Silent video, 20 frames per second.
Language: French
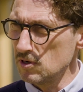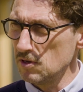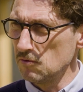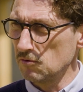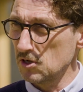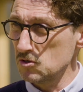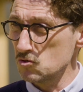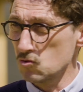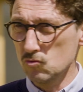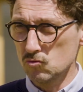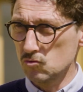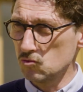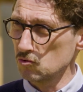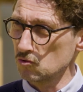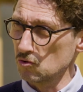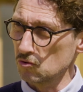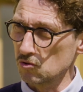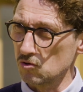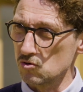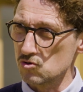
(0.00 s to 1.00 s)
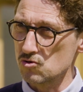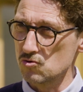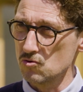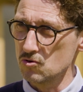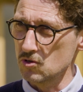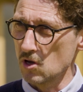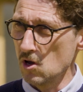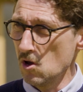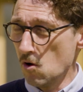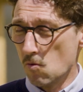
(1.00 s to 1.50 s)
de livraison ou toute autre
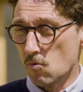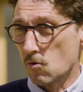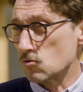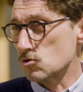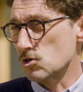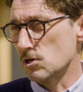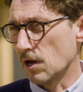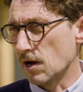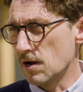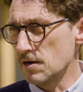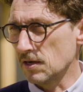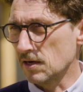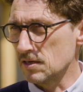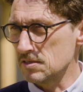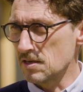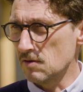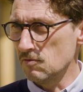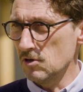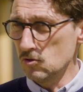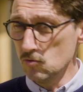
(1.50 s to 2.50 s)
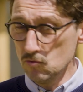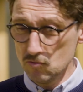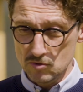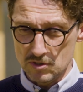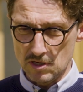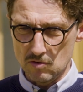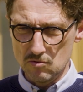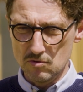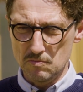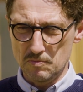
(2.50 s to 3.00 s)
chose, en général, il reste avec nous.
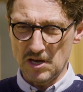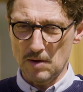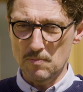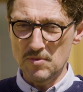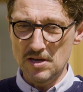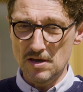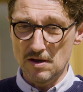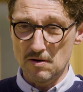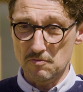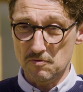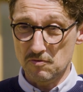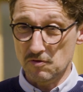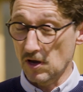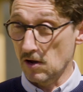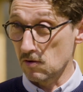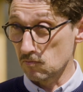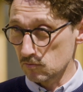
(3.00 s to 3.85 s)
Ça lui permet euh, de faire